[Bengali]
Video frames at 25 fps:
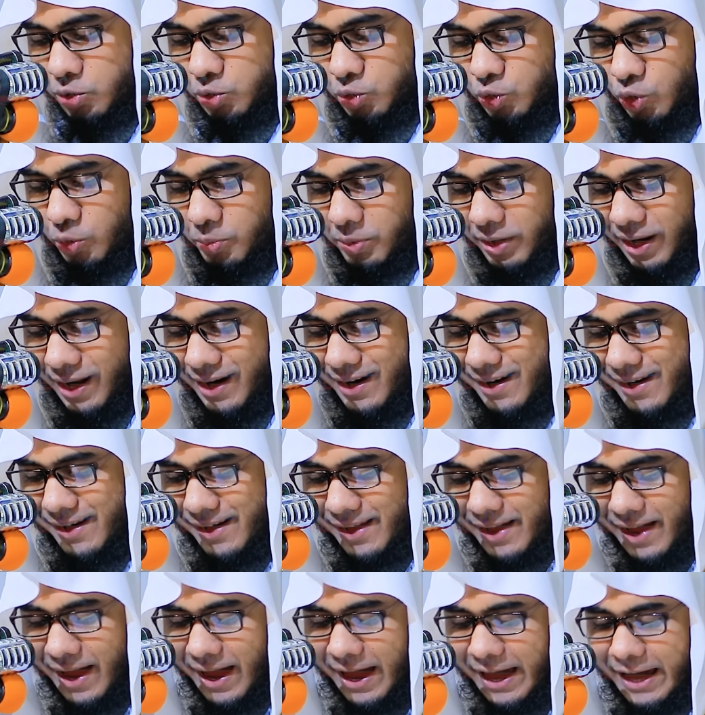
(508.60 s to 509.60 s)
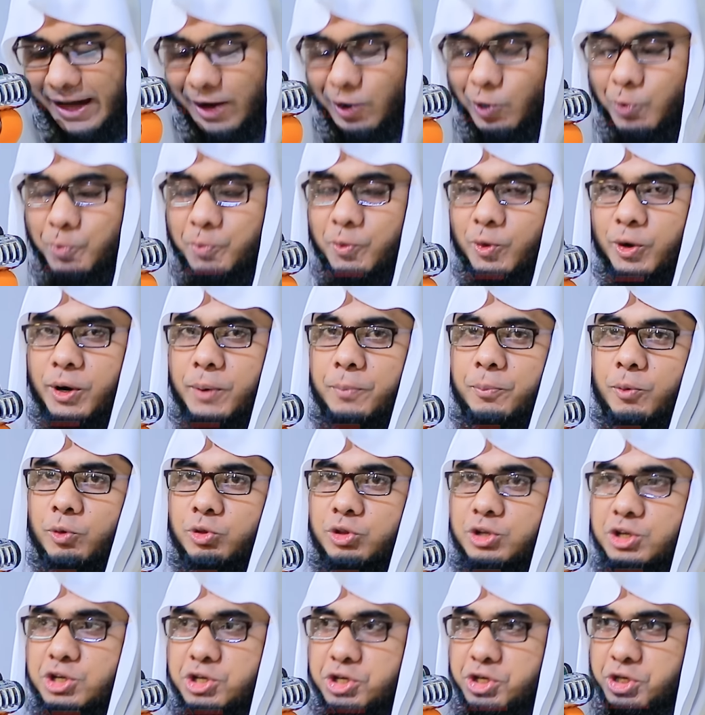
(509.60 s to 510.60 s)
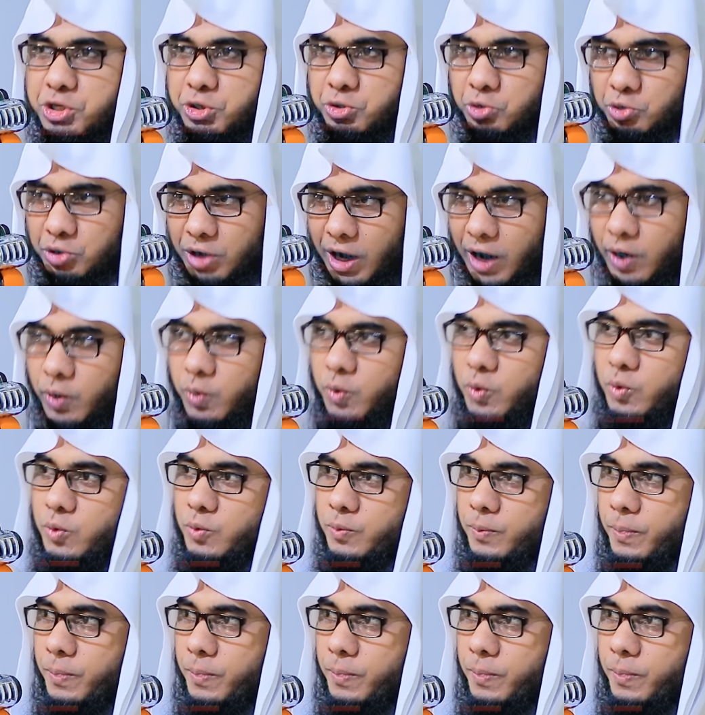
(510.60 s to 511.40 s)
তোমরা ন্যায়ের উপরে প্রতিষ্ঠিত থাকো